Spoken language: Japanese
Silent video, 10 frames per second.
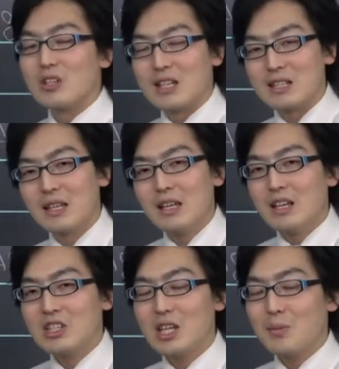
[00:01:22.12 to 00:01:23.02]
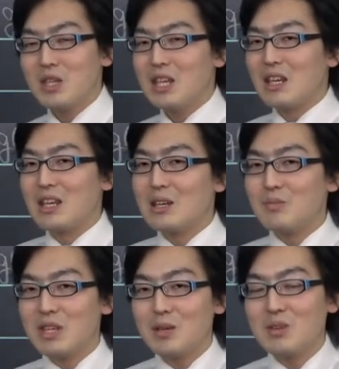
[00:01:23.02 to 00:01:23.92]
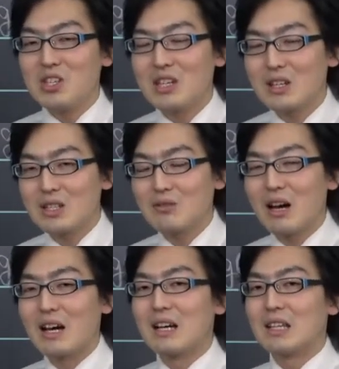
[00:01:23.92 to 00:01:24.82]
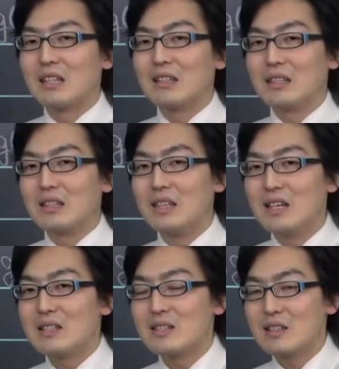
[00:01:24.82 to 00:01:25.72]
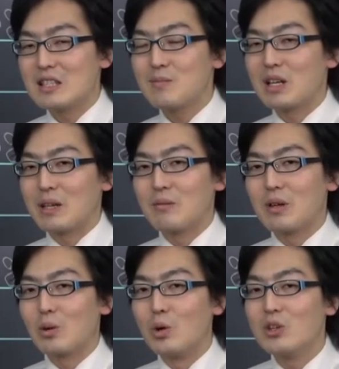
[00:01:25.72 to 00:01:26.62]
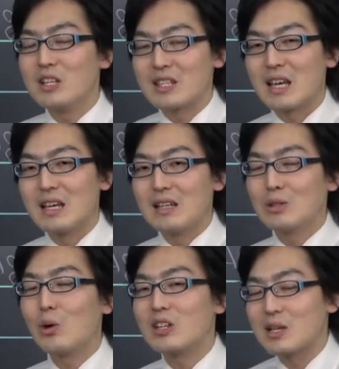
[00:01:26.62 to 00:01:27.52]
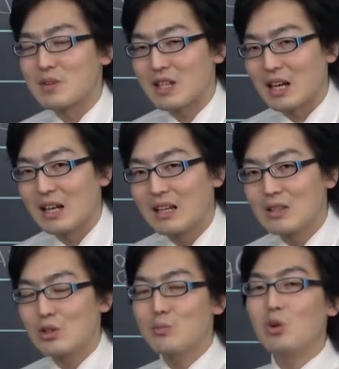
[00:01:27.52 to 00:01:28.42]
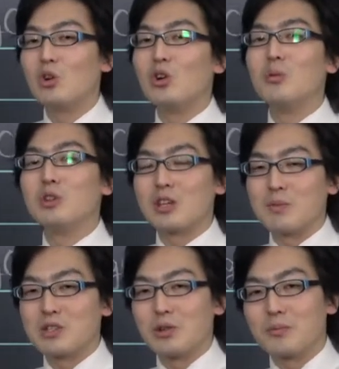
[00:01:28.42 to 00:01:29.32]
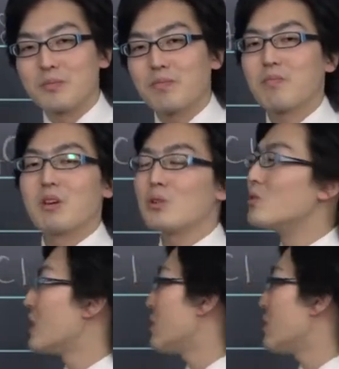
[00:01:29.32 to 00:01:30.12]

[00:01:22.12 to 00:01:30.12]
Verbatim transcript: 意ですちなみに PBCl2 は熱水つまりお湯ですね溶けちゃいますからそれも覚えておきましょう今